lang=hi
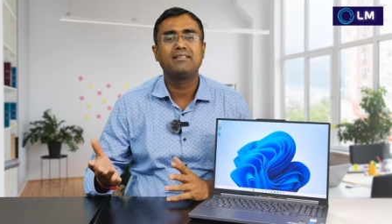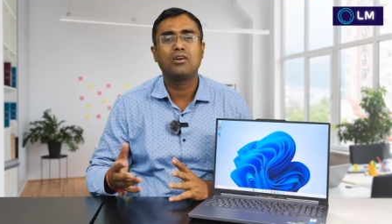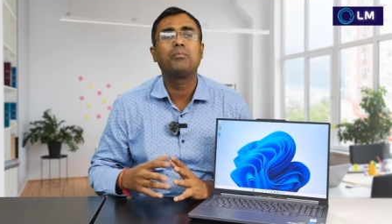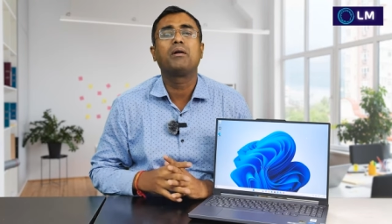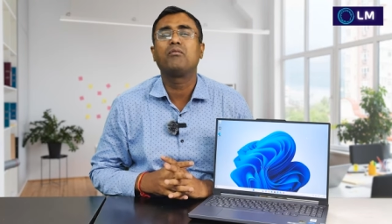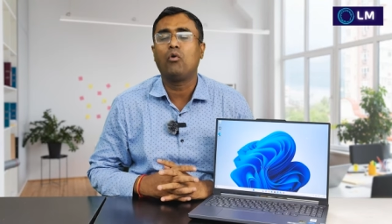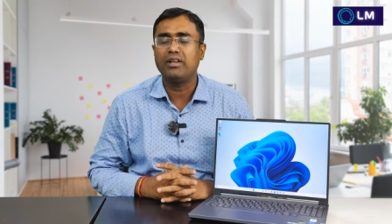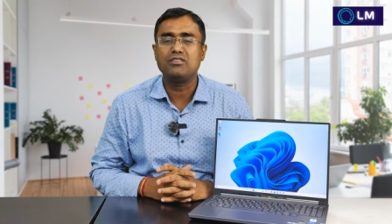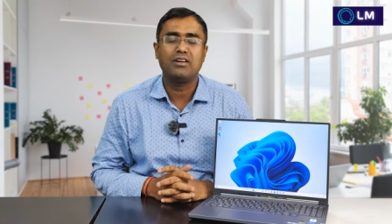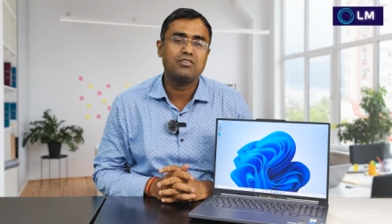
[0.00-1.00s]
इसके ऊपर
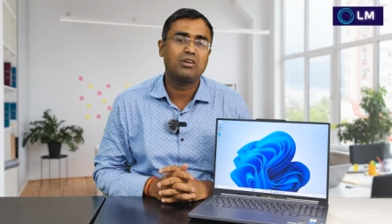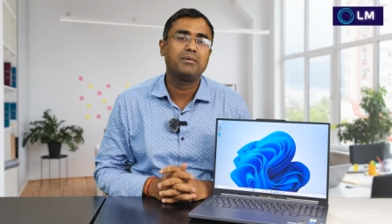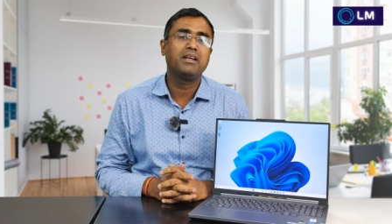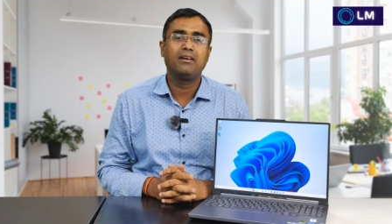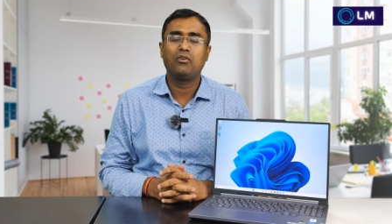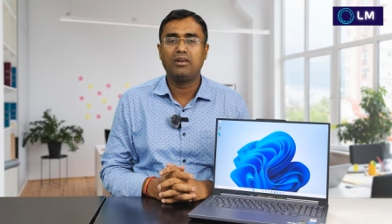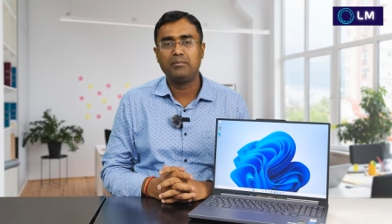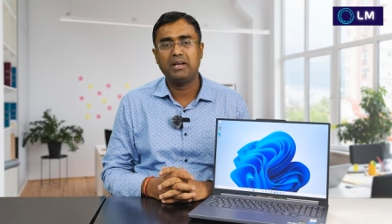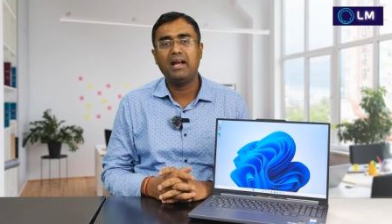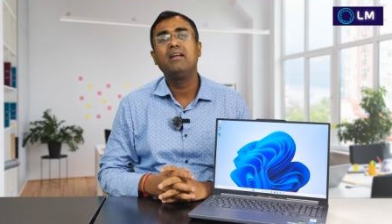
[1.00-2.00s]
14 जनरेशन में देखने को
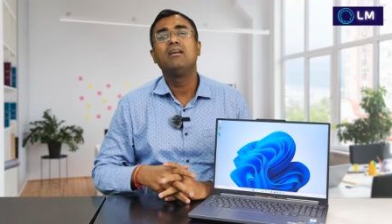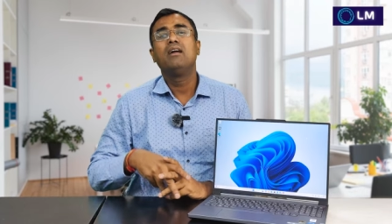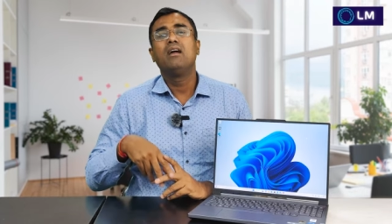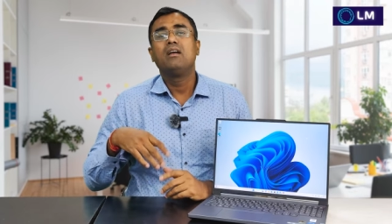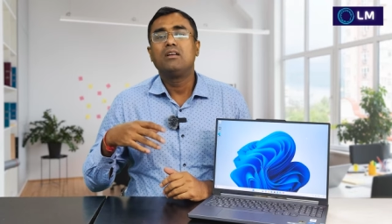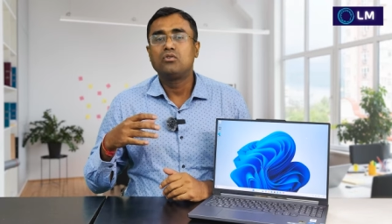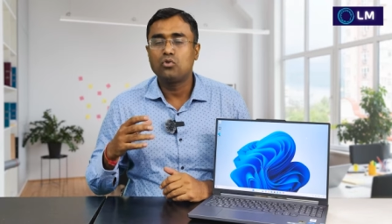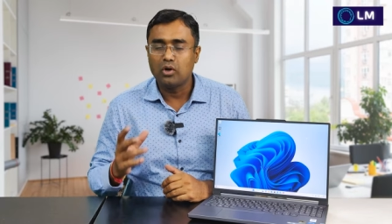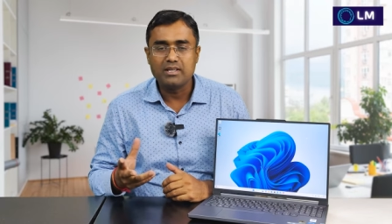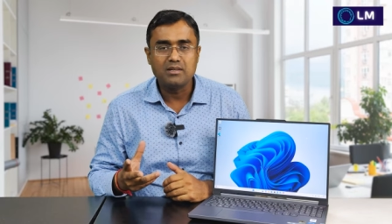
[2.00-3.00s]
नहीं मिला है
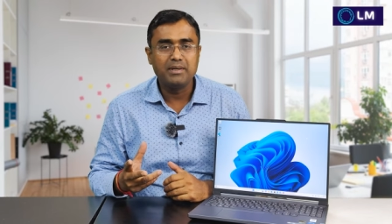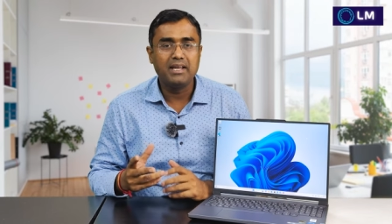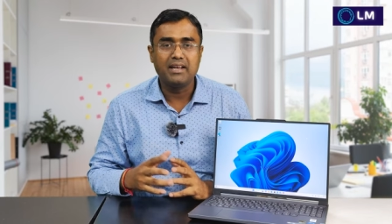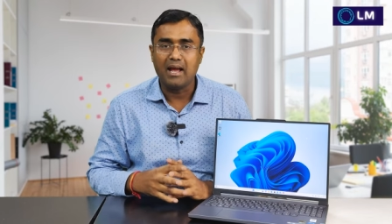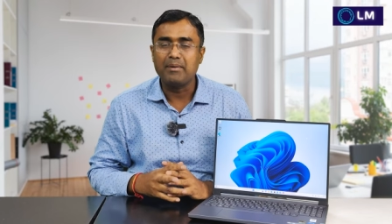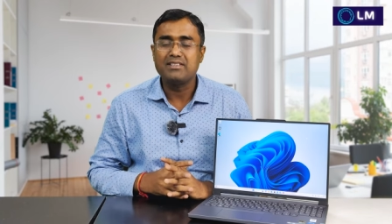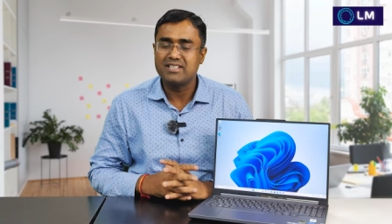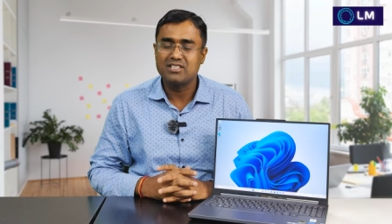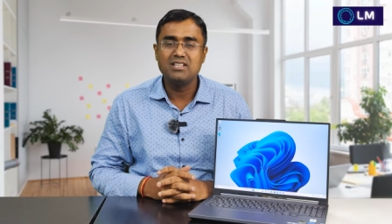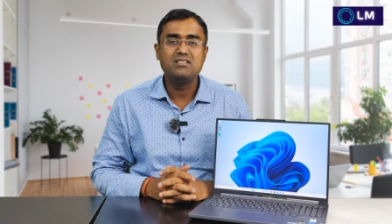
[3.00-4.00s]
सोलह जीबी की रैम है
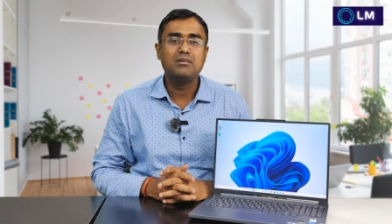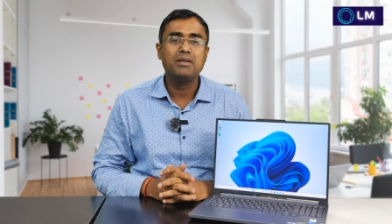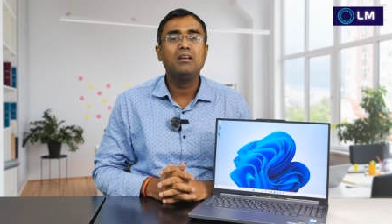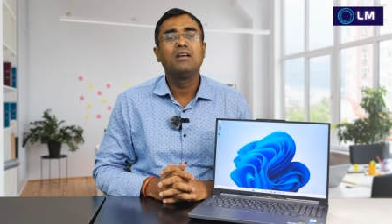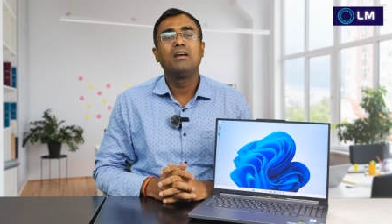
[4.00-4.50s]
सिक्सटीन जीबी